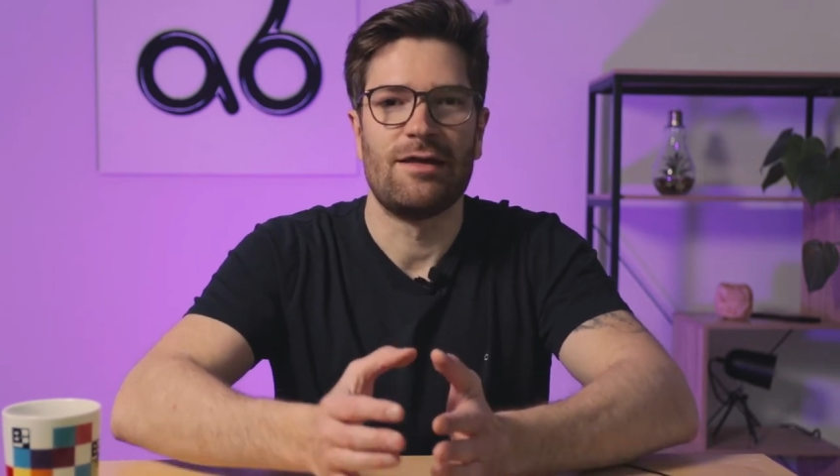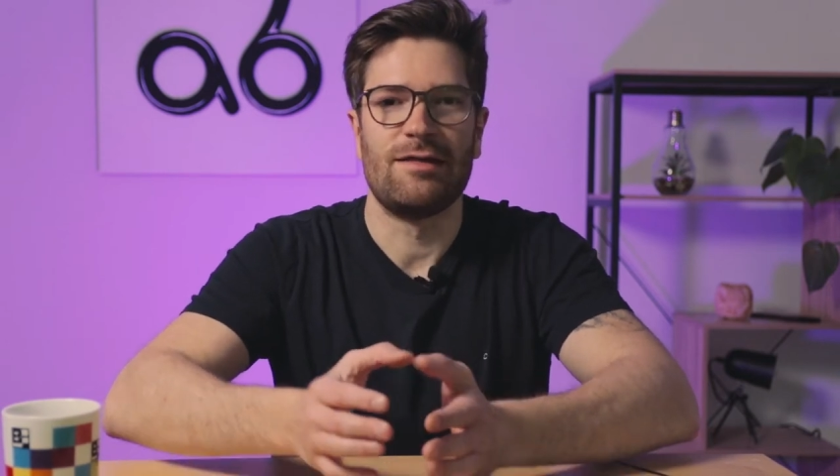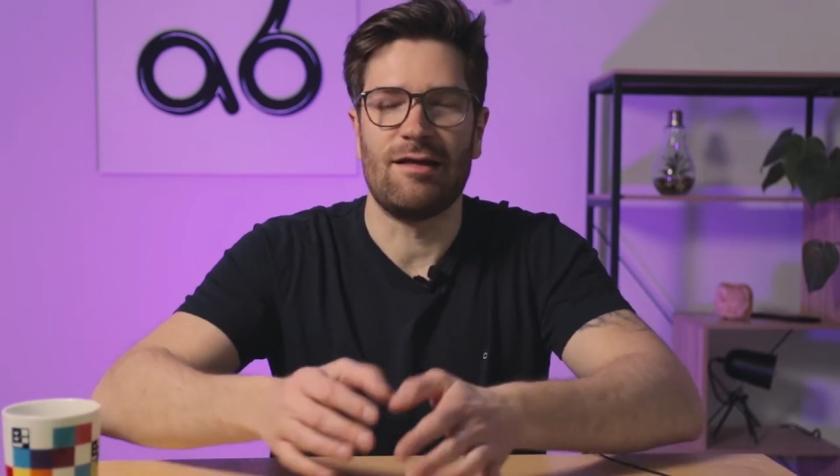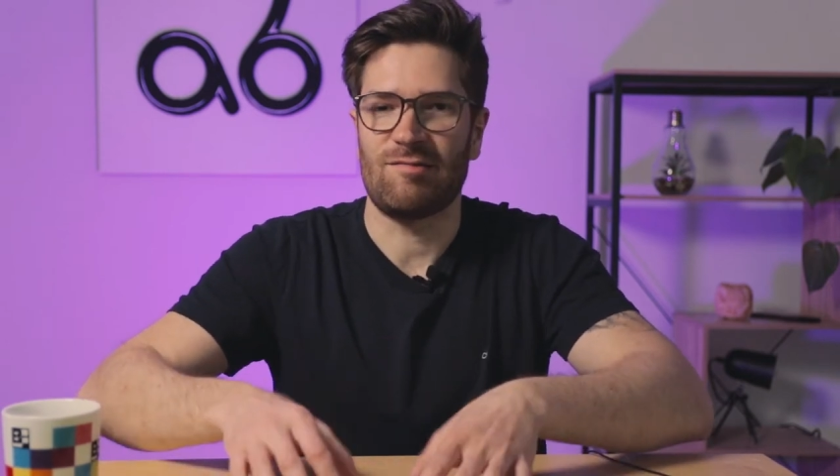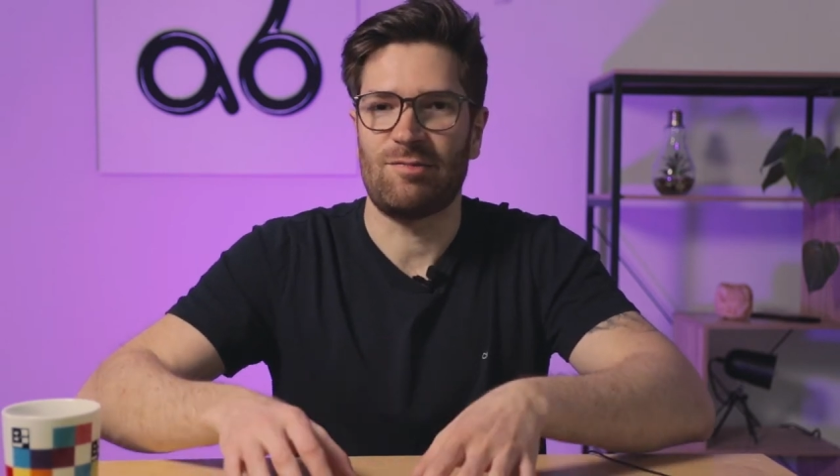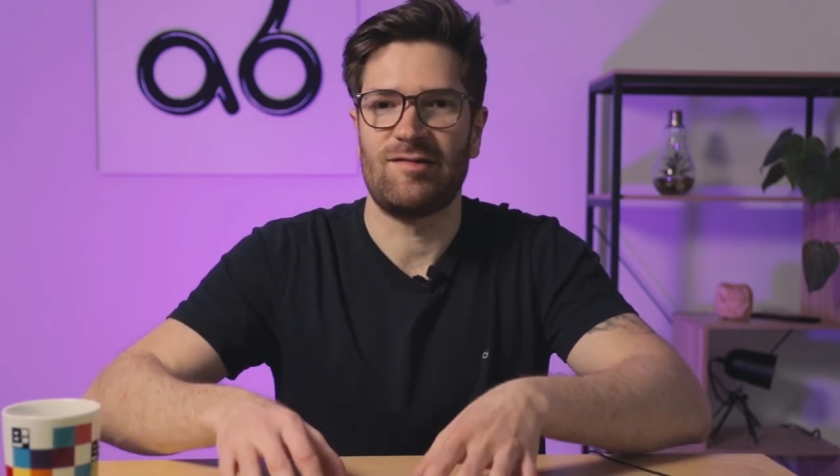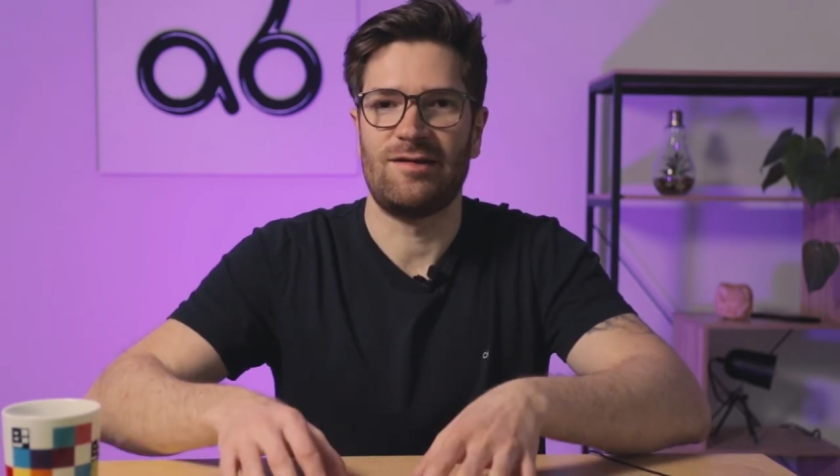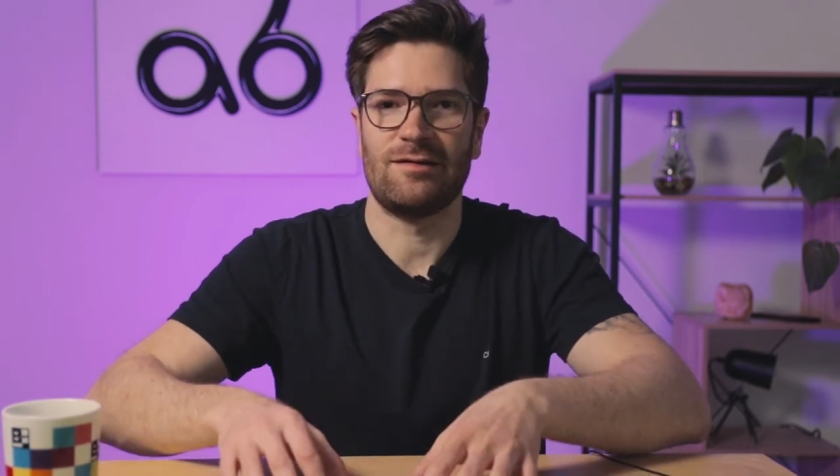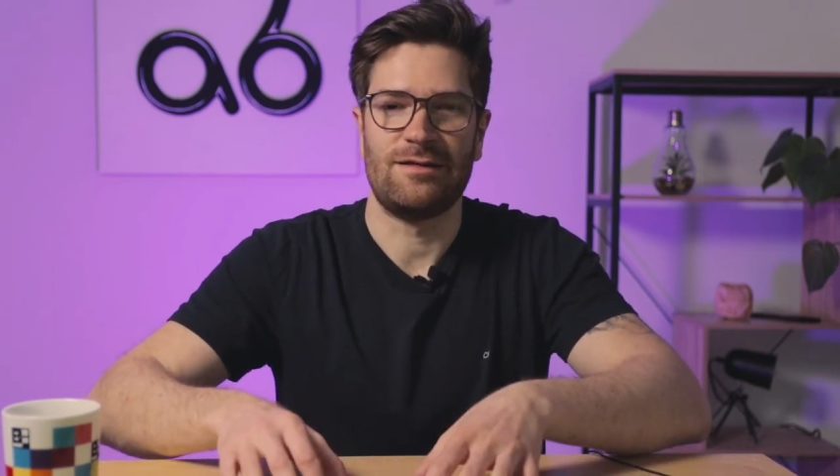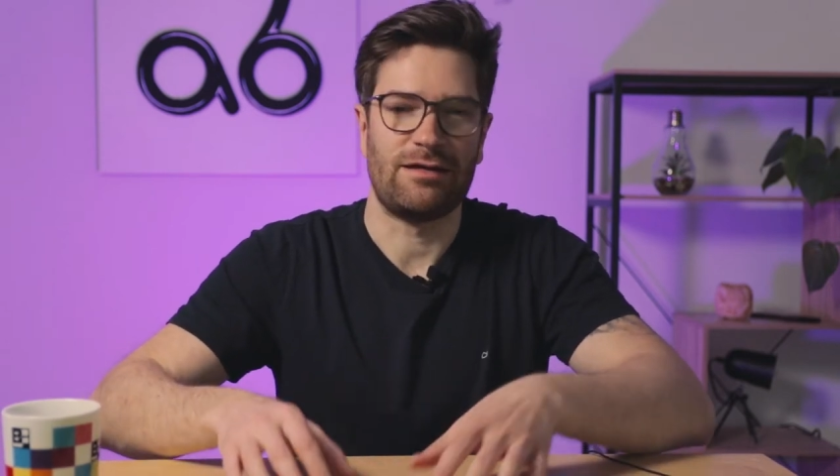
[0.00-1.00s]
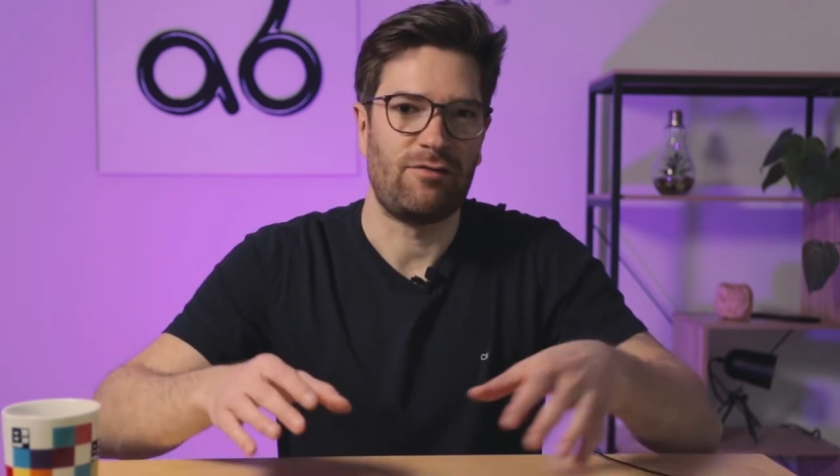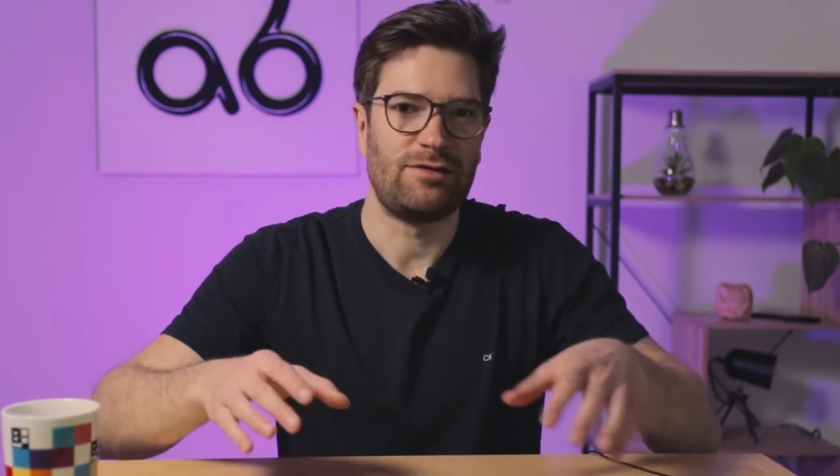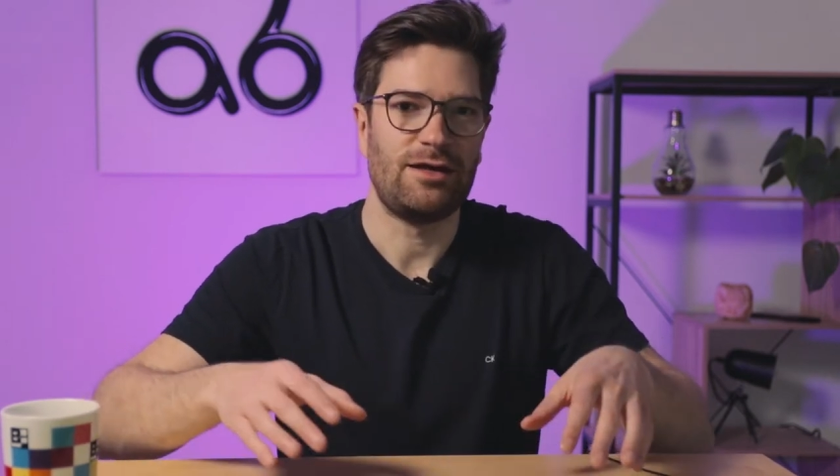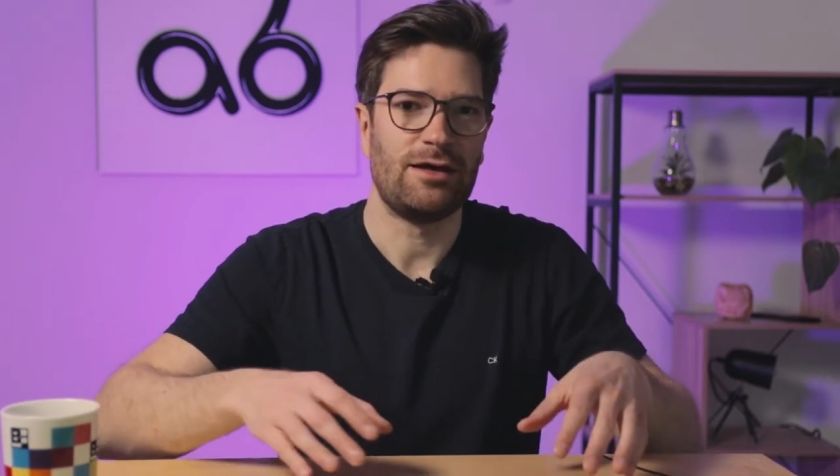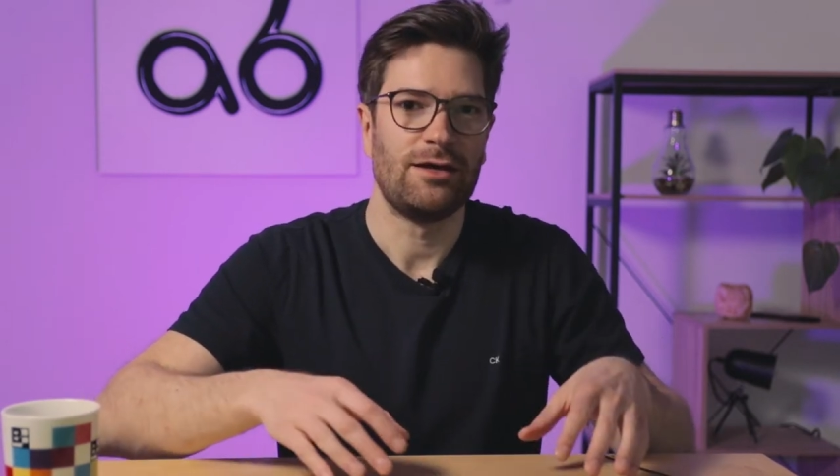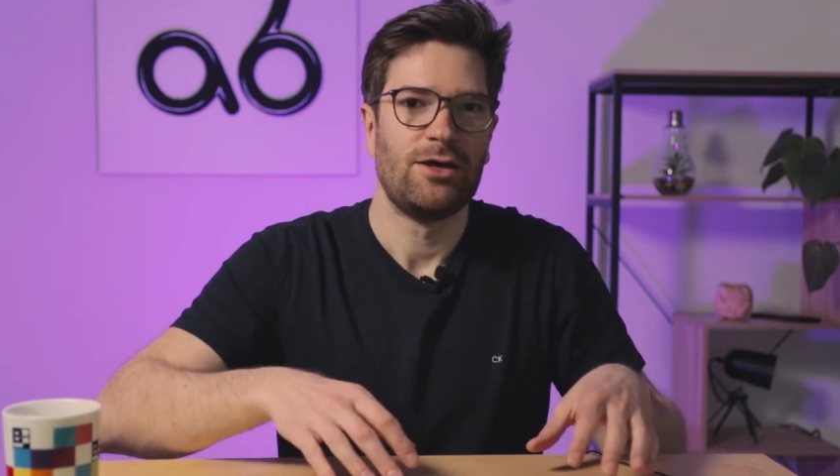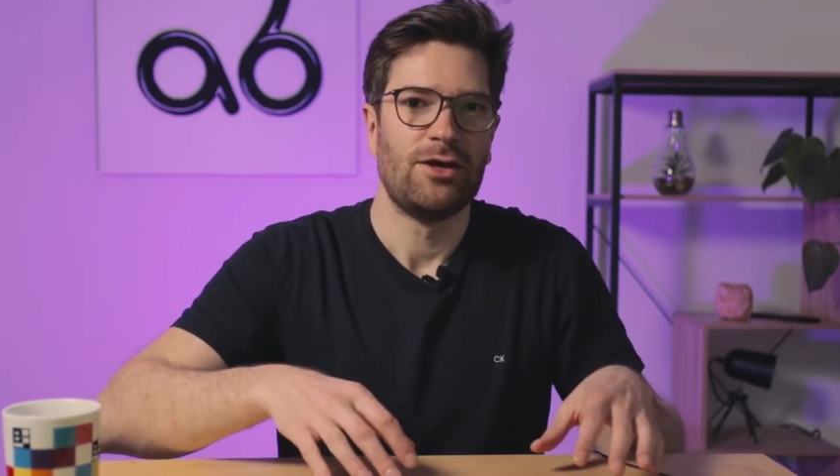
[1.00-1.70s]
das passiert nicht. Da wenn ihr